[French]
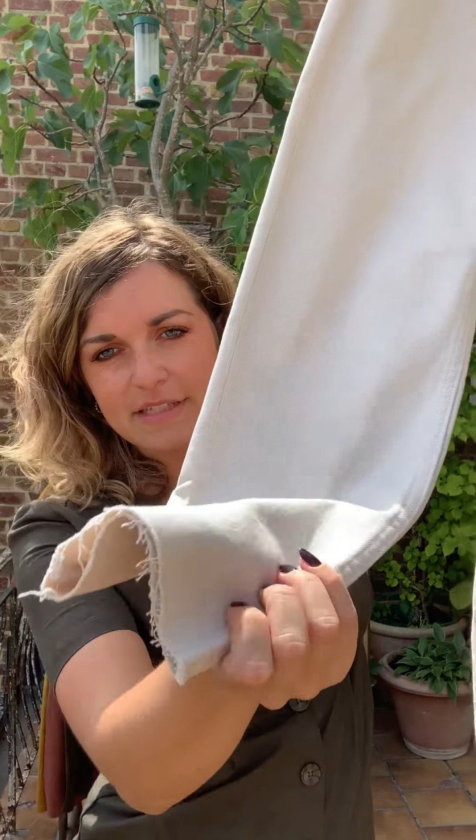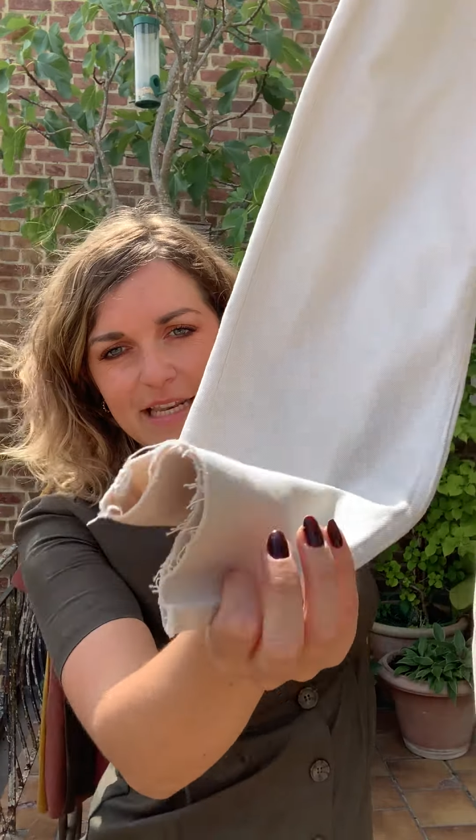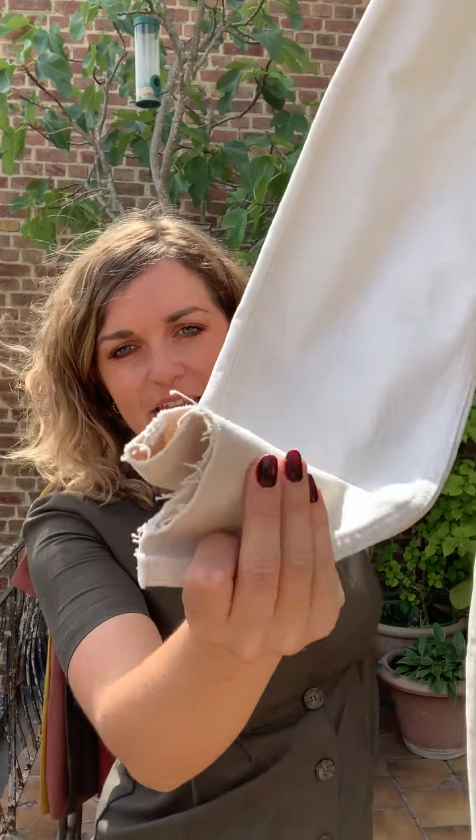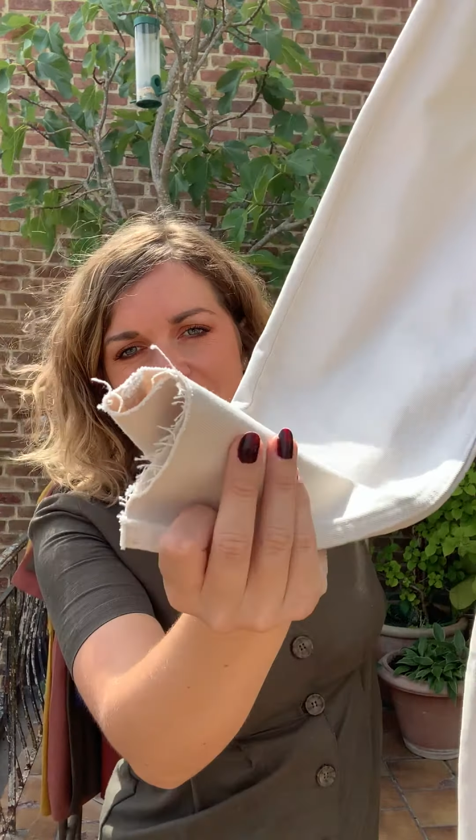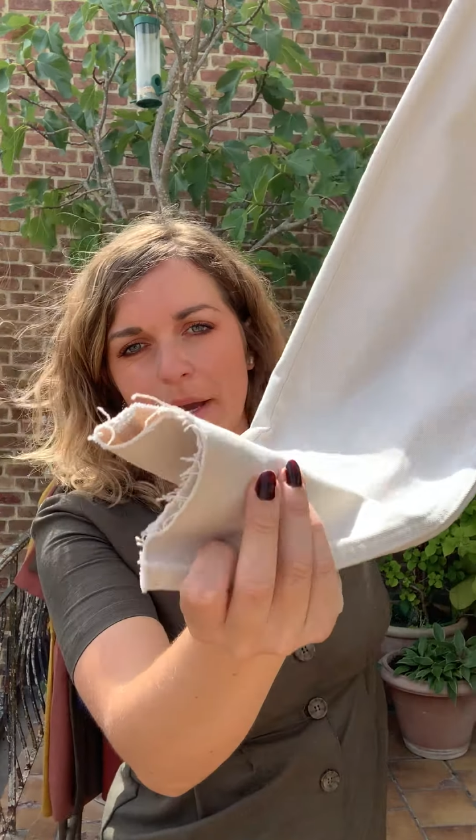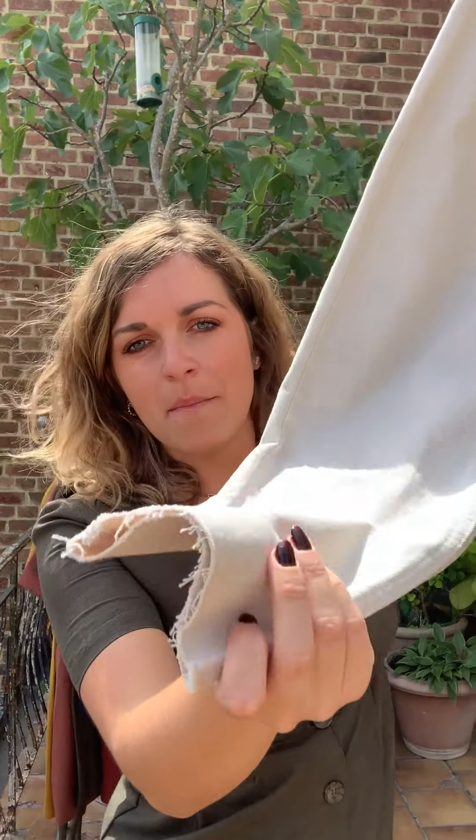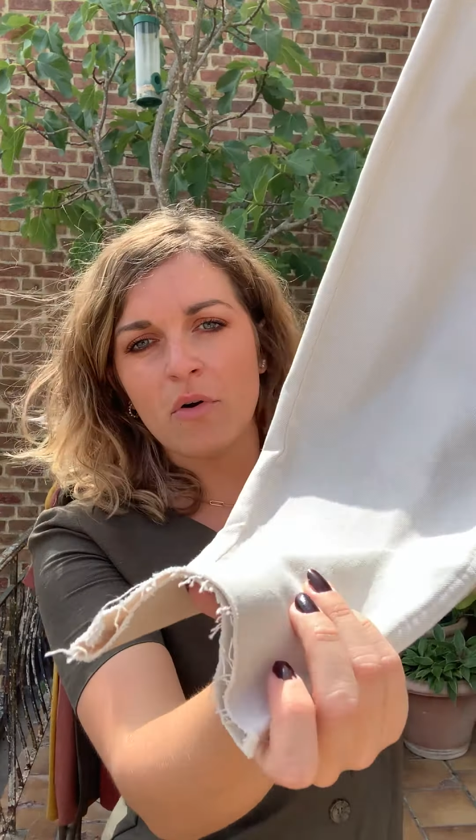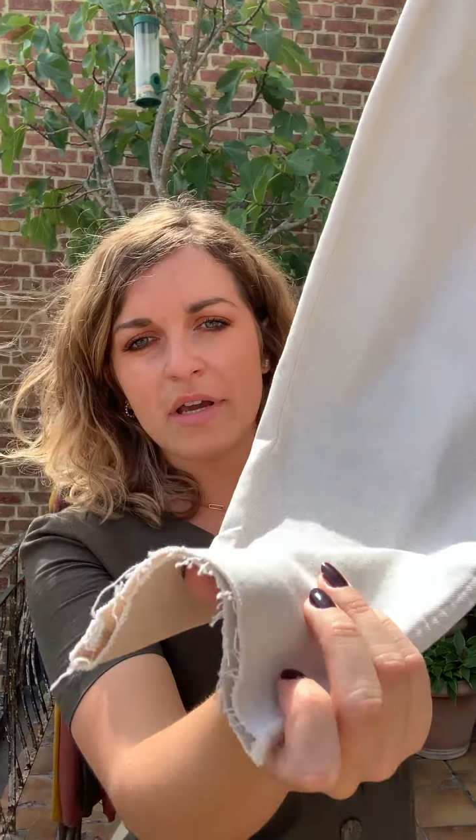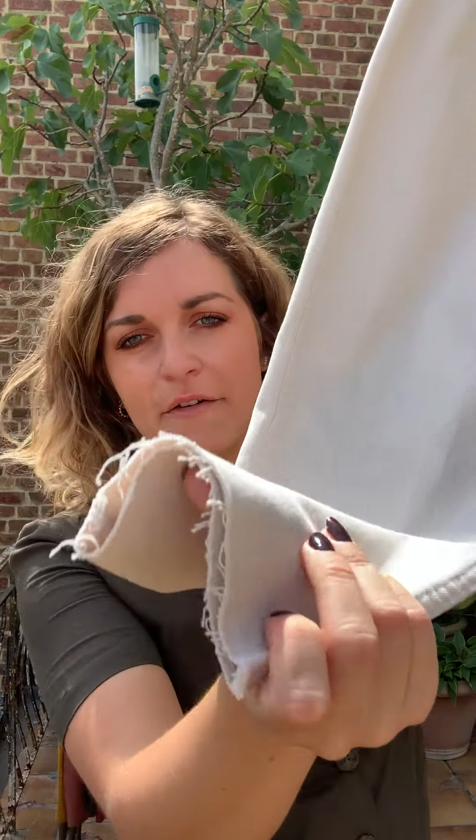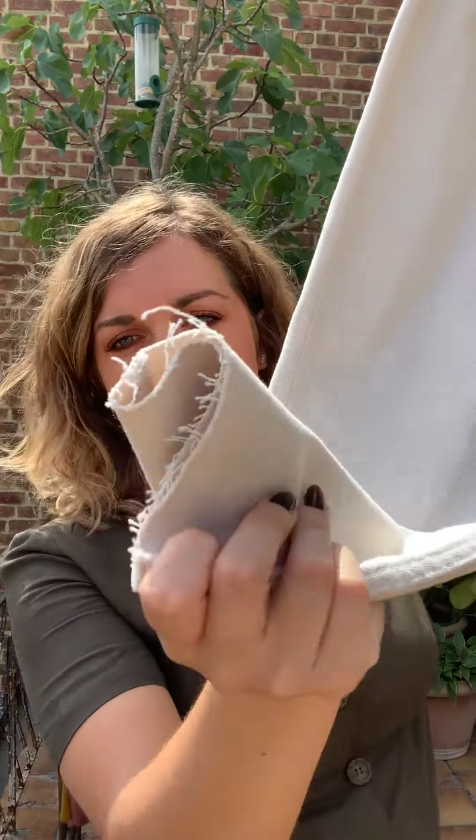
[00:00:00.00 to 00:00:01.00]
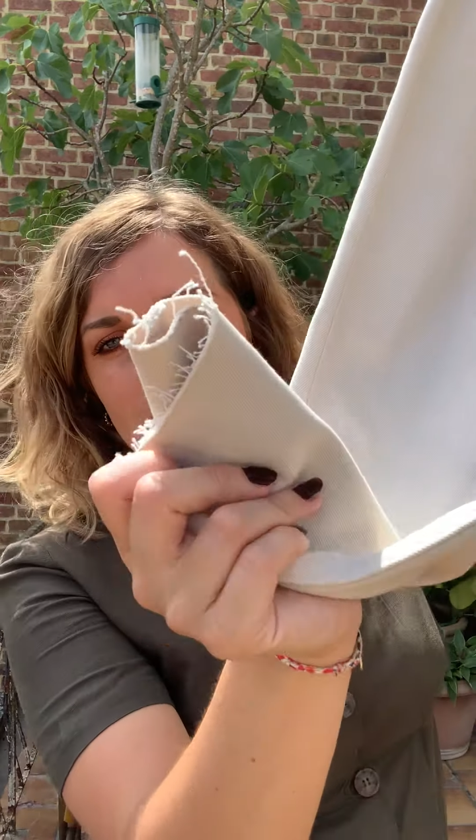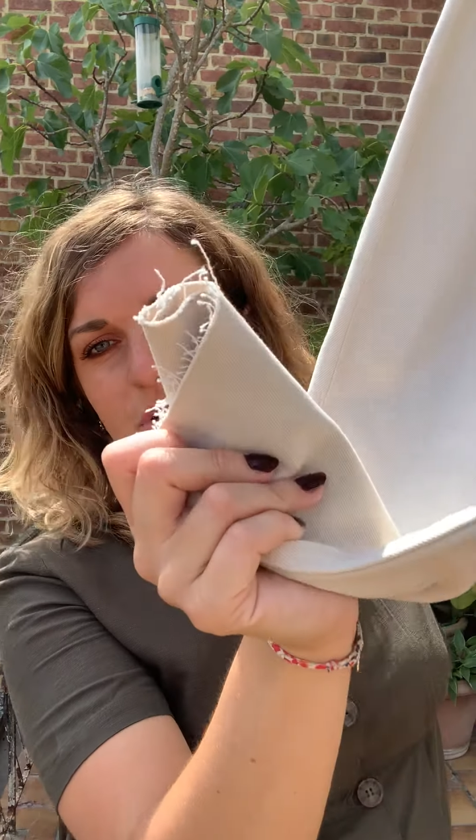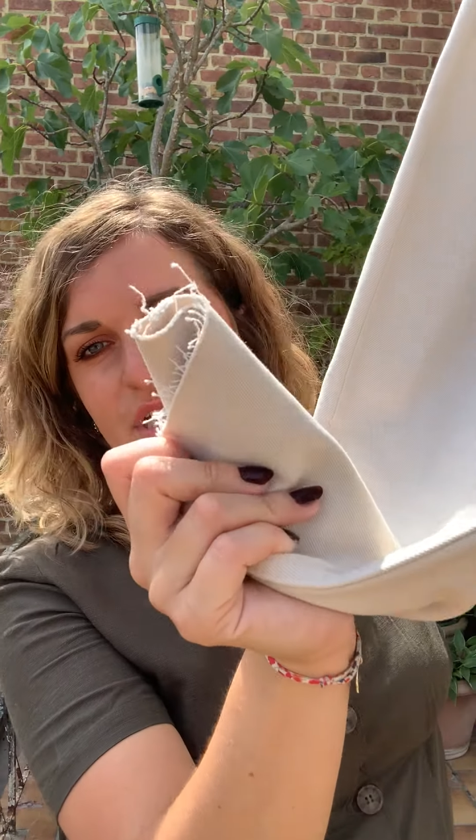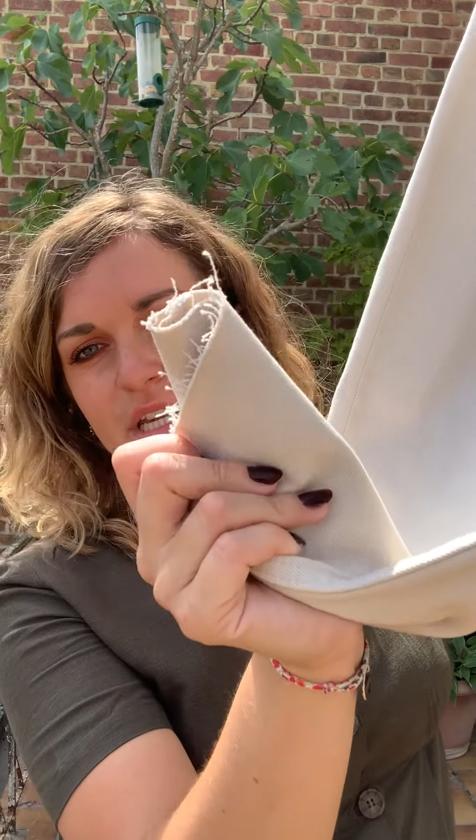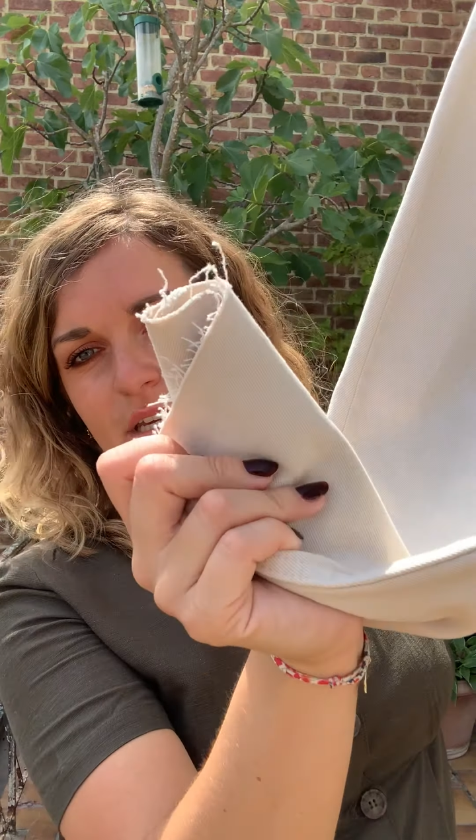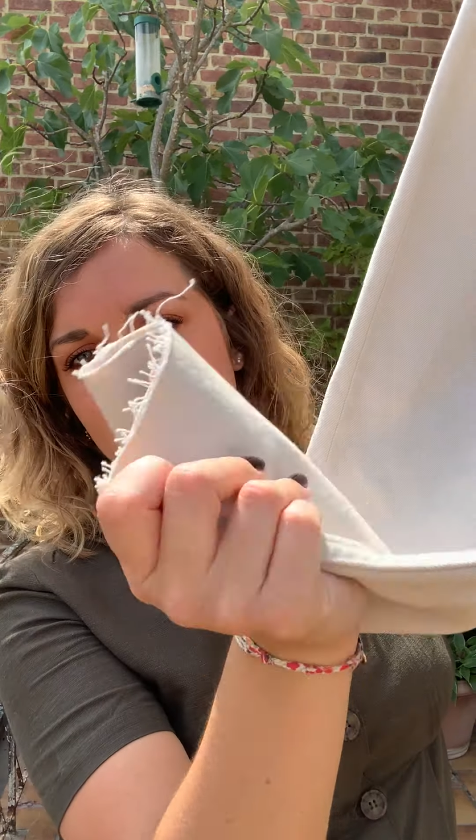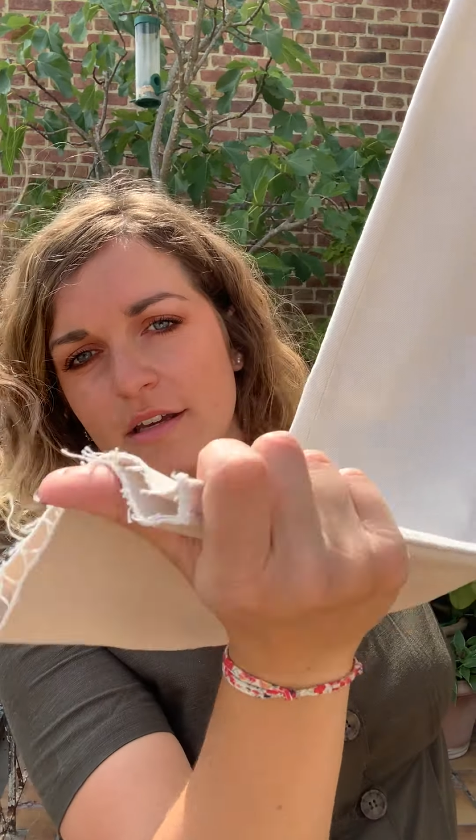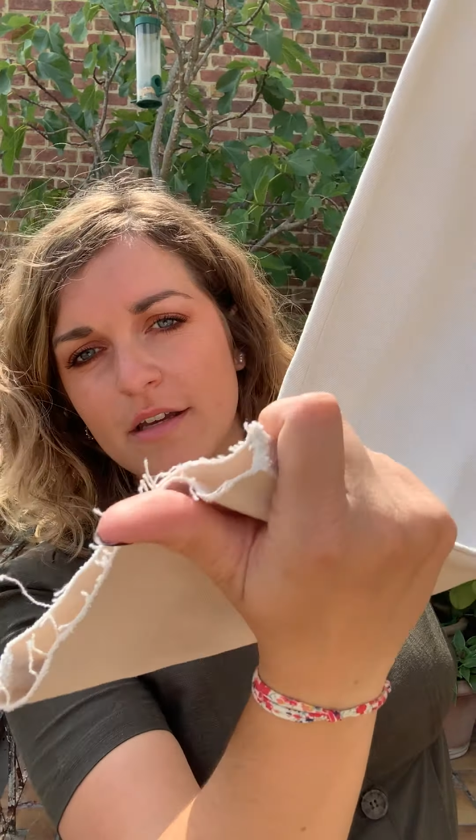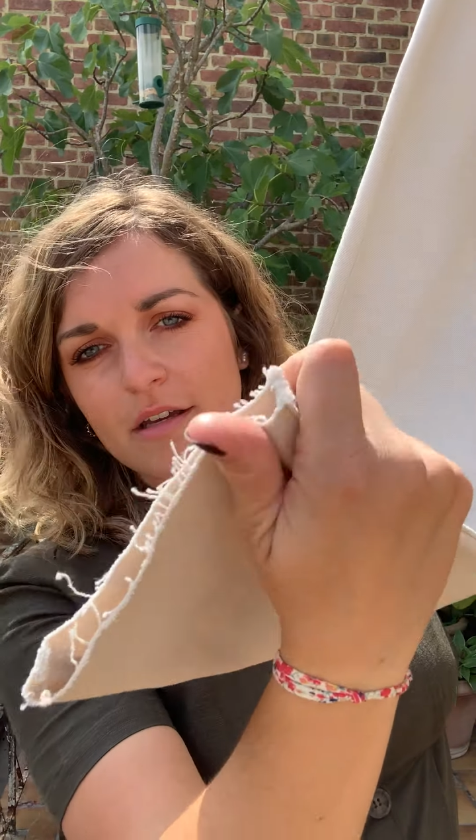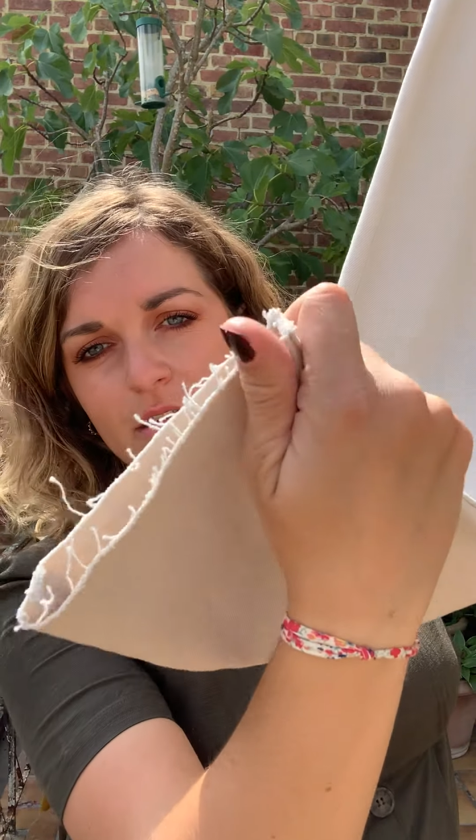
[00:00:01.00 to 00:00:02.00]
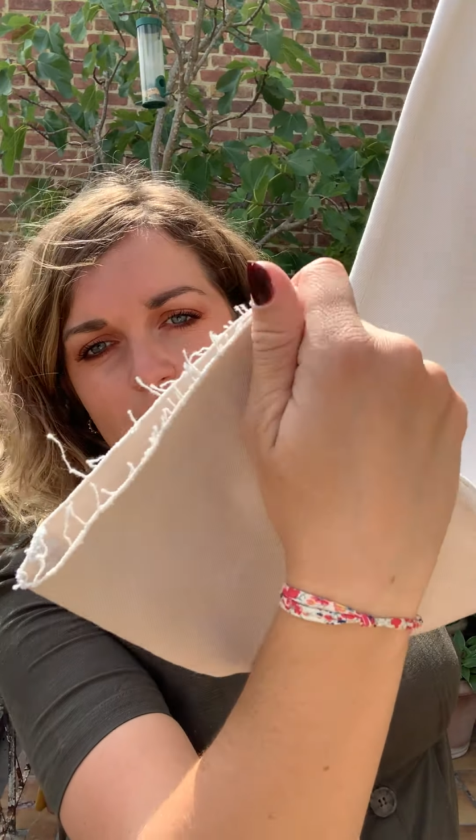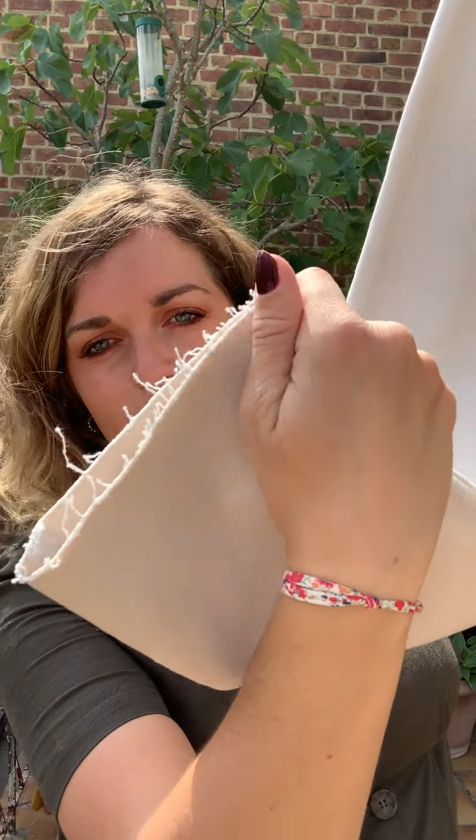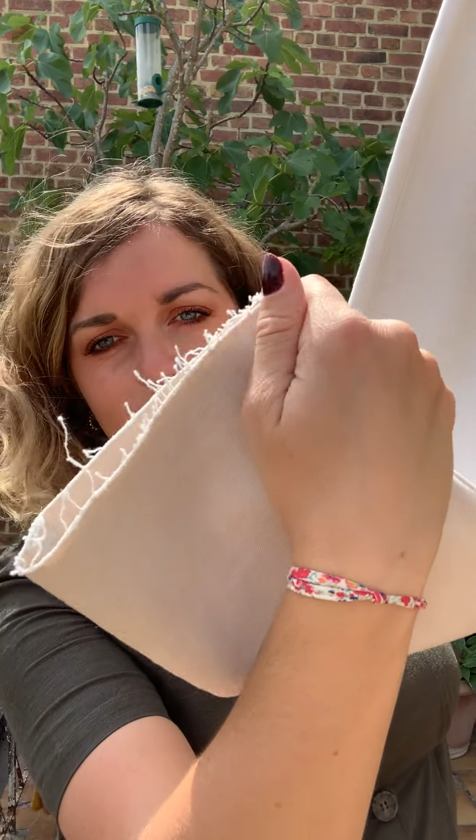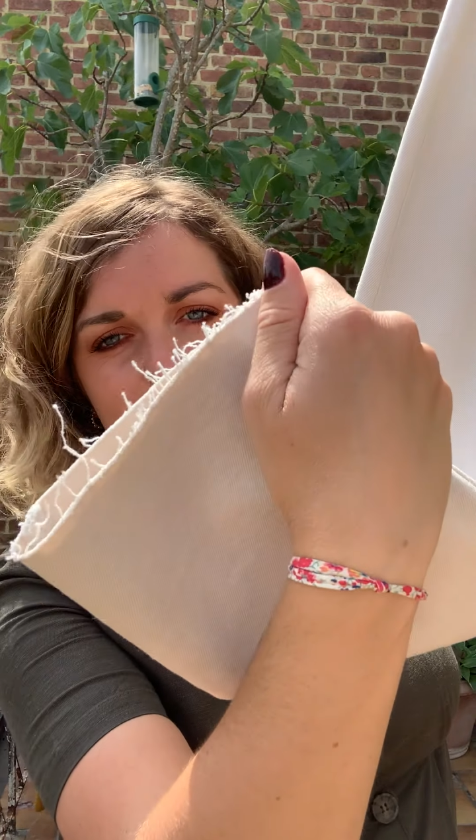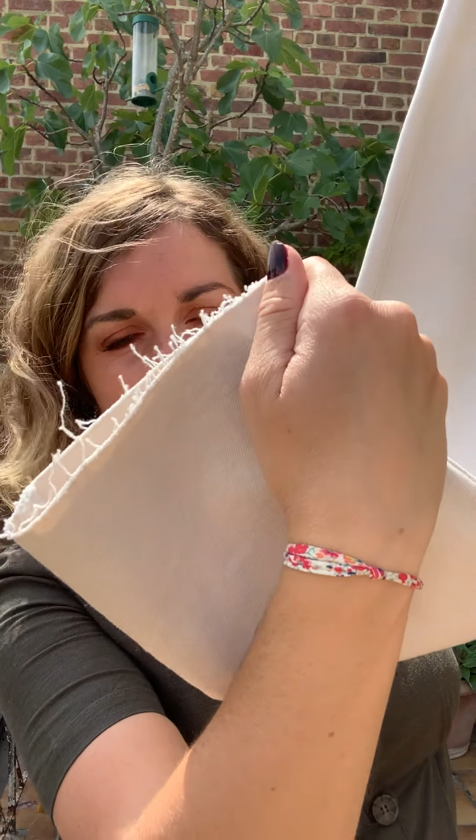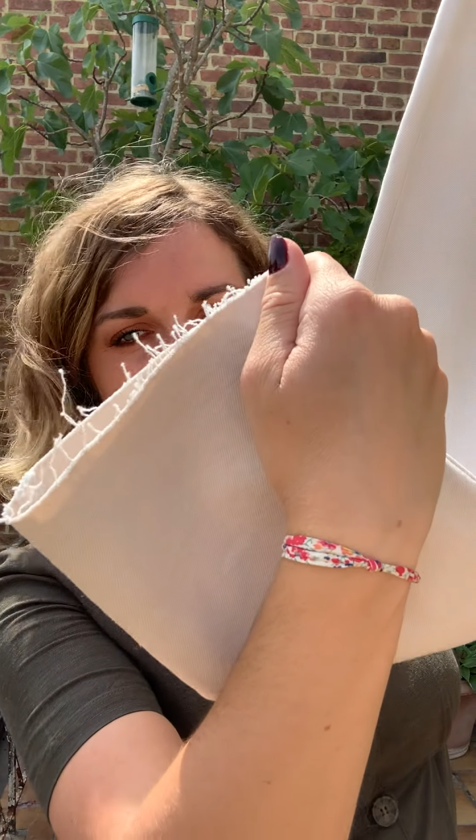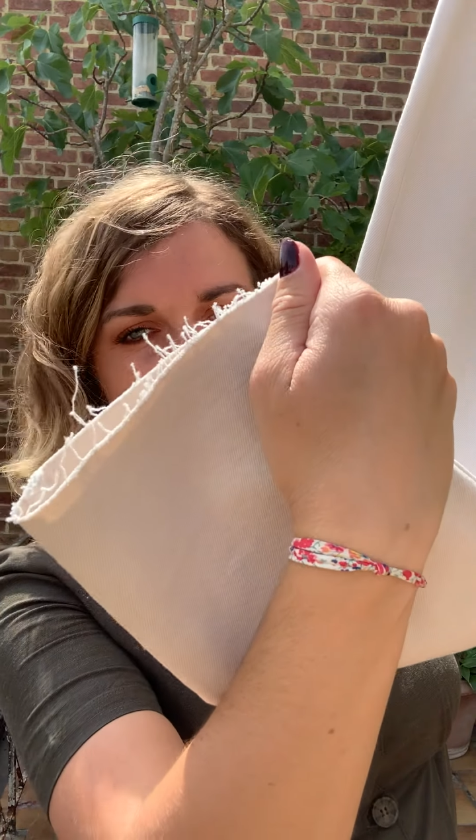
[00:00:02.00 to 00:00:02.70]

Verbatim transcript: c'est légèrement effiloché. Voilà, ça